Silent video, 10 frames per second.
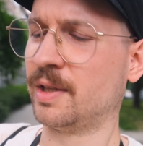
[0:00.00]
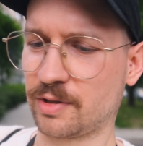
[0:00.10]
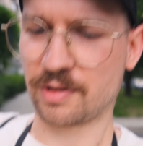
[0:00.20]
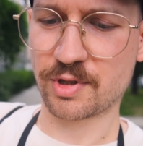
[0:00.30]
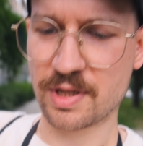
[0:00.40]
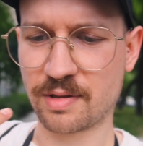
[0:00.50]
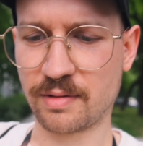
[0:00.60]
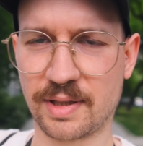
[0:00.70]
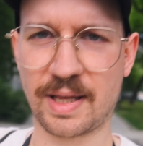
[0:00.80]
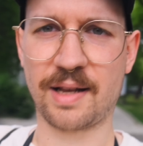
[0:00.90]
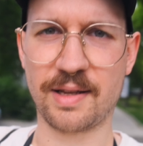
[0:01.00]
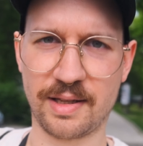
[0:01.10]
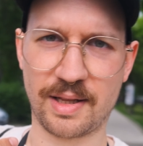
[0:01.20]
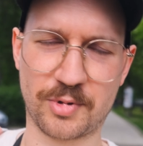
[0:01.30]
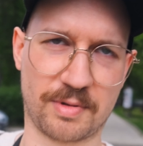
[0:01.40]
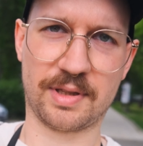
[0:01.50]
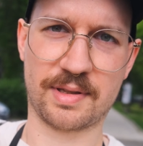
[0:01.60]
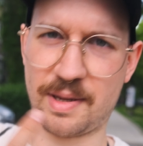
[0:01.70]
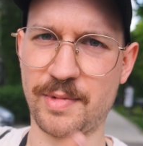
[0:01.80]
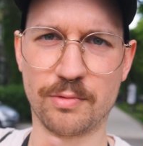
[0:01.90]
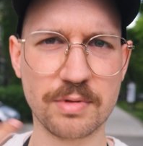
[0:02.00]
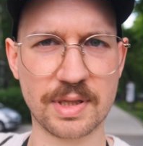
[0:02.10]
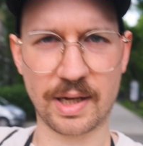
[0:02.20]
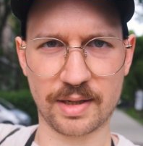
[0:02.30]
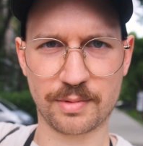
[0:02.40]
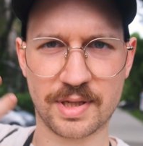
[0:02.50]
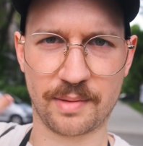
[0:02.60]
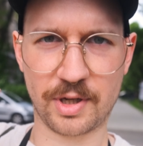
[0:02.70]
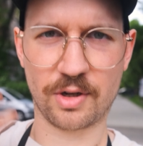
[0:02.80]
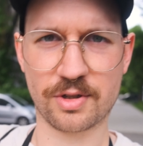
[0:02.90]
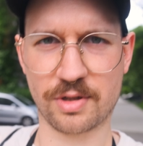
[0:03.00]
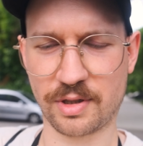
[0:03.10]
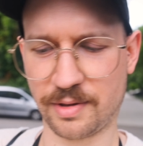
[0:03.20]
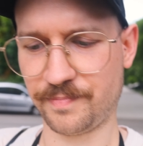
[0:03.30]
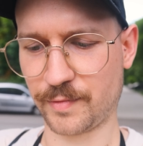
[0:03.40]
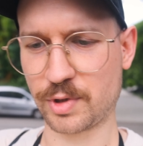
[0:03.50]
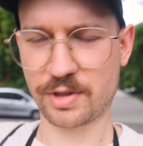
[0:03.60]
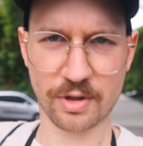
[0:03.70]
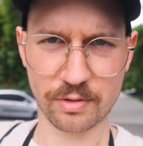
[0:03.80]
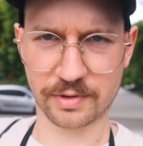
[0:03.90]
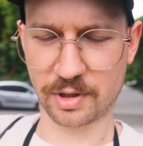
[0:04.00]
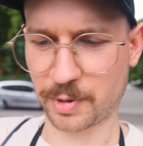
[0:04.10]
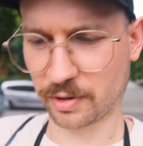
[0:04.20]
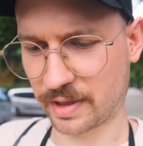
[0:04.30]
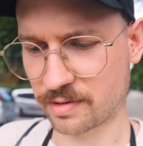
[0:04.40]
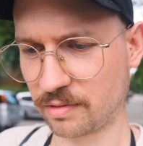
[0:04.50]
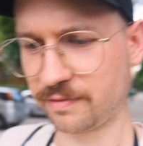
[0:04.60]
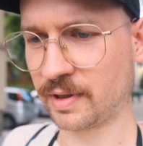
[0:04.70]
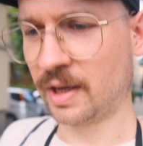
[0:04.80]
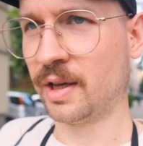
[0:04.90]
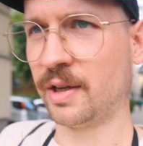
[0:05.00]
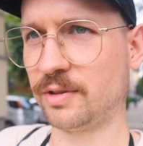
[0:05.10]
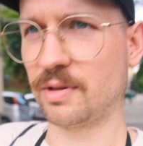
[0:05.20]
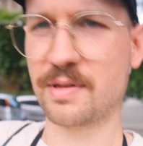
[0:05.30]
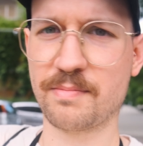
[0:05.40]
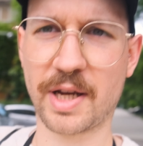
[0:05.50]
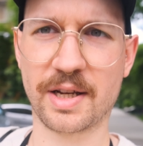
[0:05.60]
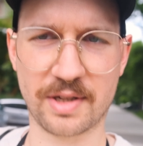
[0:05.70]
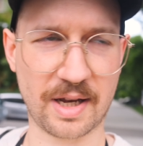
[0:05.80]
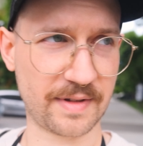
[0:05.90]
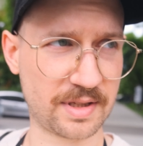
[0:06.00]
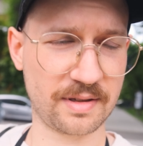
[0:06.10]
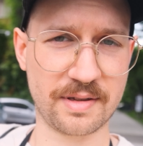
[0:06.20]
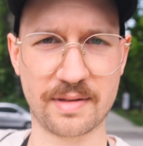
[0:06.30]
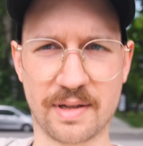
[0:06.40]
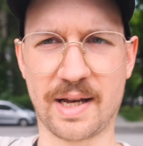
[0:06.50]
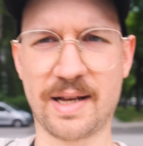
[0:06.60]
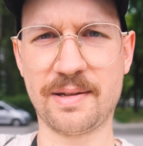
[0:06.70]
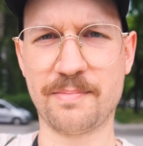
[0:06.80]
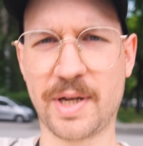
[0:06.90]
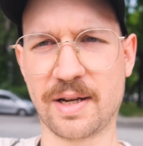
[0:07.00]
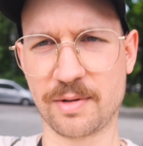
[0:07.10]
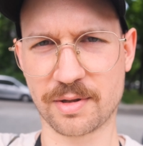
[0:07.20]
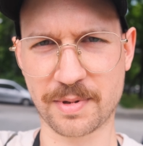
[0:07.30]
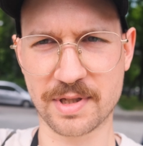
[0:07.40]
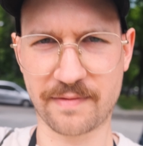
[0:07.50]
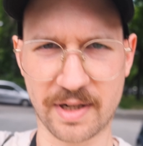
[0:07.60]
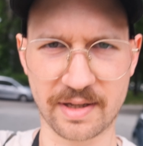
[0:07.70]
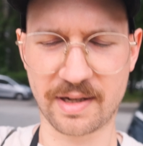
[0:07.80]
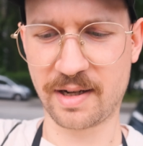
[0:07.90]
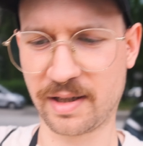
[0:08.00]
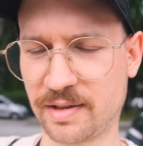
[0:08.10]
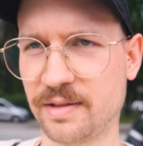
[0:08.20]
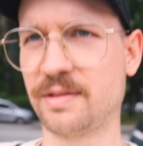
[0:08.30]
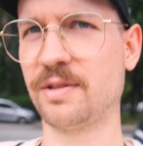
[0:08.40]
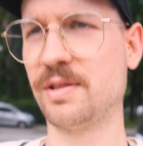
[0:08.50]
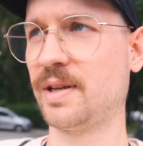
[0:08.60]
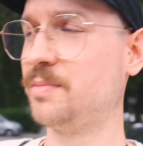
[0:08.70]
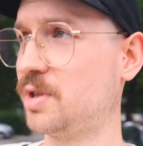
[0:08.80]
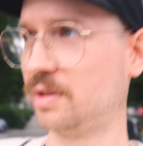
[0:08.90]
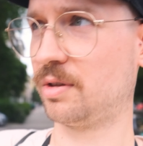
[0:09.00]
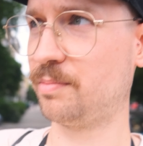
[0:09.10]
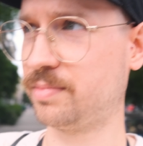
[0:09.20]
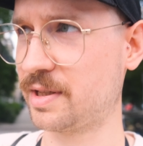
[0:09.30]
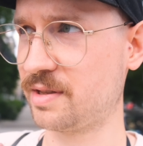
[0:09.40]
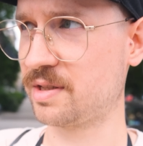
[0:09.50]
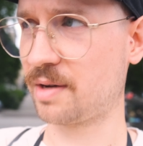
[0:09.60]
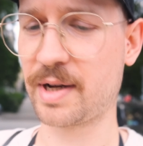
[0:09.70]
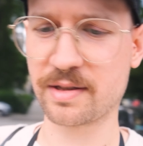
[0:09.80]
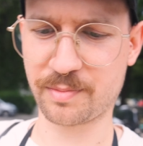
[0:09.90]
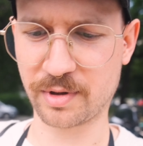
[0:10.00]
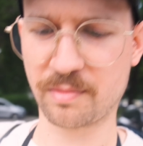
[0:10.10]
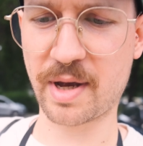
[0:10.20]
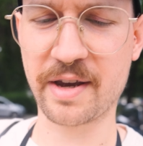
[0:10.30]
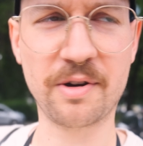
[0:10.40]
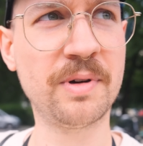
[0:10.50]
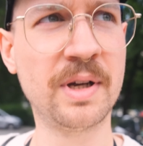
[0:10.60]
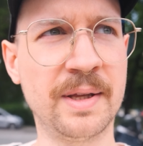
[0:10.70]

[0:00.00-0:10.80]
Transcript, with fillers: to są często detale, na przykład same usta albo same oczy uczestników tych protestów i to jest mega ciekawa stylistyka, mega rozpoznawalna i charakterystyczna i mi się to, te zdjęcia bardzo podobają.